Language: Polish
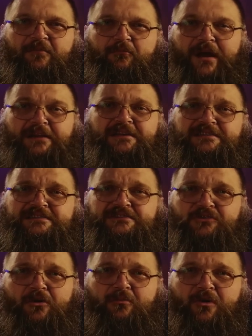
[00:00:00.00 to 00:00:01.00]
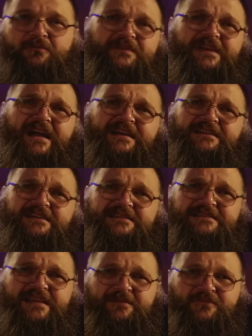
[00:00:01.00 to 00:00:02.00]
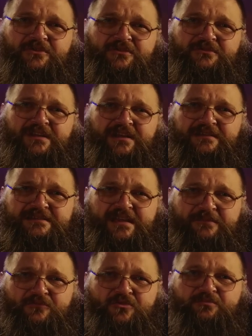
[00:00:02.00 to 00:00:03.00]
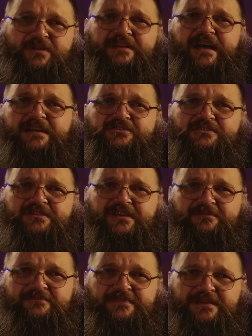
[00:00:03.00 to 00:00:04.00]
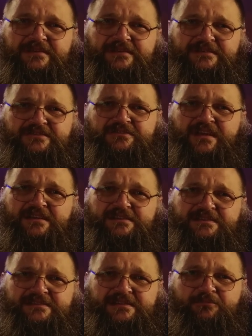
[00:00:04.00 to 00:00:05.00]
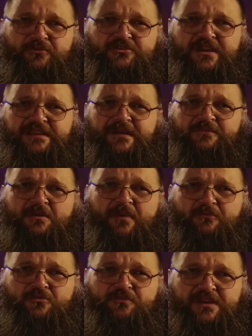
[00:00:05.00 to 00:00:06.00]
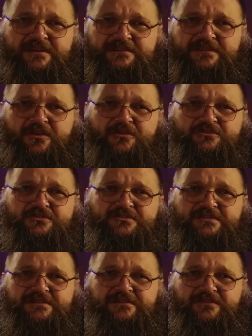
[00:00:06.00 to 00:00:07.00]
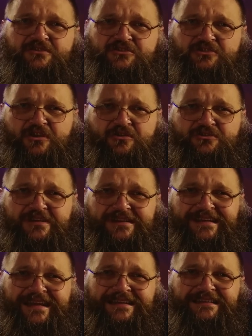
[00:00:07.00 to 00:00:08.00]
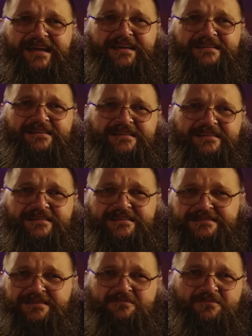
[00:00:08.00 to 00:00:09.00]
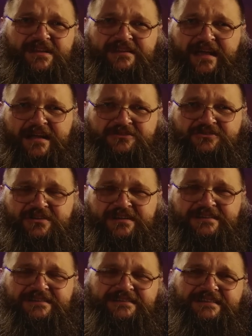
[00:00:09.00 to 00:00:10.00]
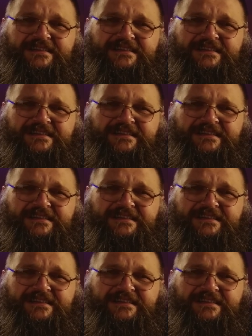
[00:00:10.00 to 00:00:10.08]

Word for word: Pan jest z tobą, jak jest ze mną, ze mną biedaczkiem. Co ja nic nie posiadam, nie mam umiejętności, do niczego się nie nadaję, jestem biedaczek.